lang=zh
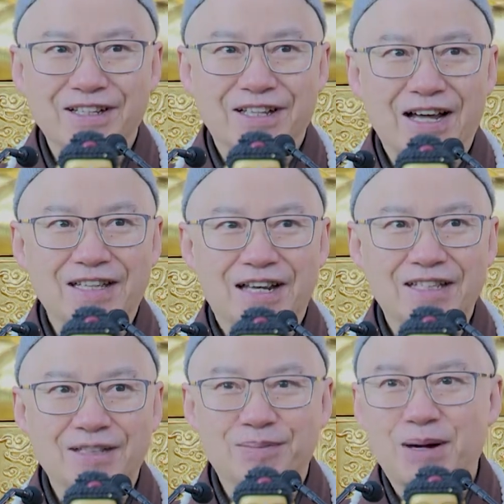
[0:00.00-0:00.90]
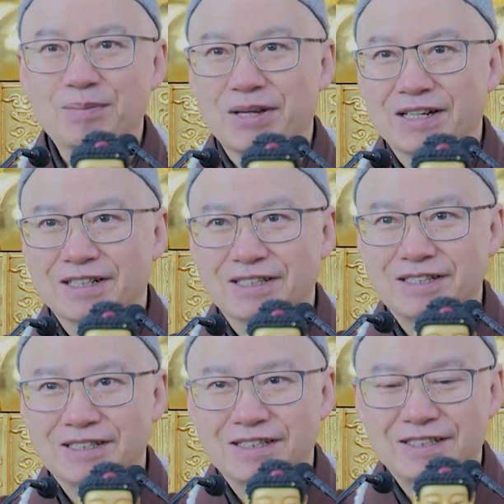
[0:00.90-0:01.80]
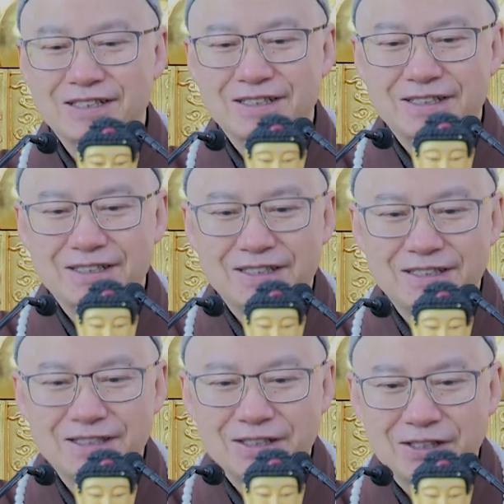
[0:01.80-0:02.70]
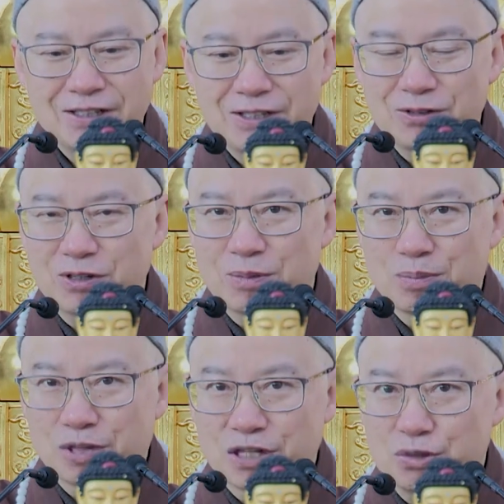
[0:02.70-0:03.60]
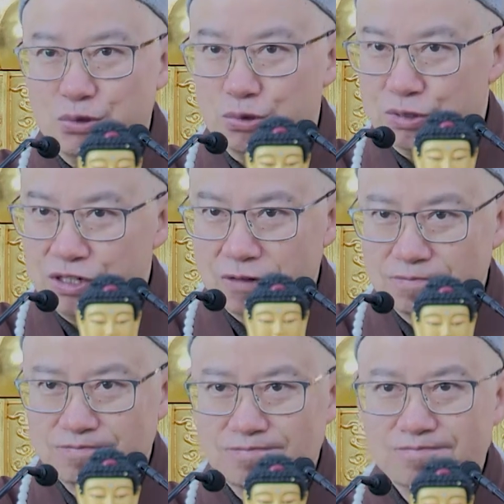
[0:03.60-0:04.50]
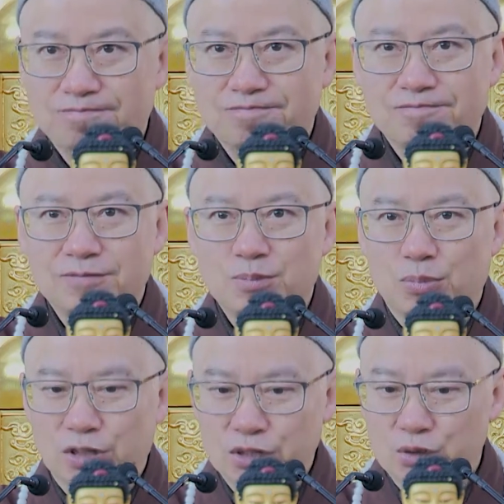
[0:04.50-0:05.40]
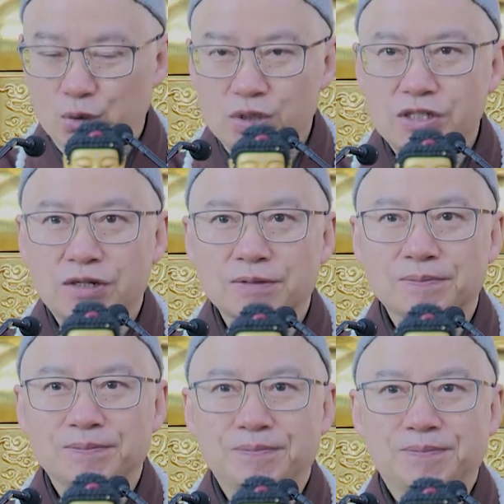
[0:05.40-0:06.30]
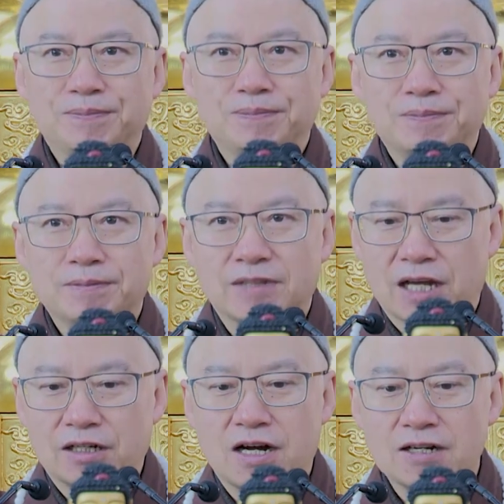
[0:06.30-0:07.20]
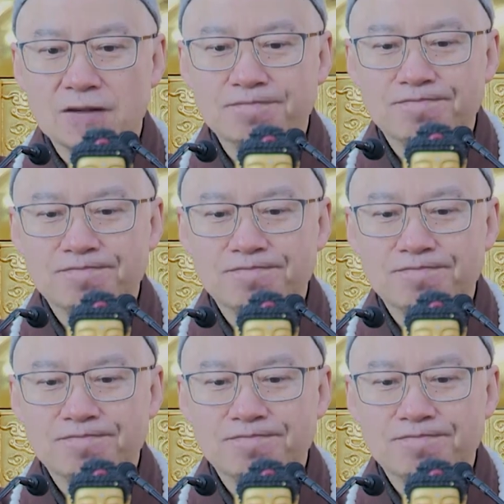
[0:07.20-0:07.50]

哪里谈得上帮别人呢？所以不可以取相，不可以着相来看人。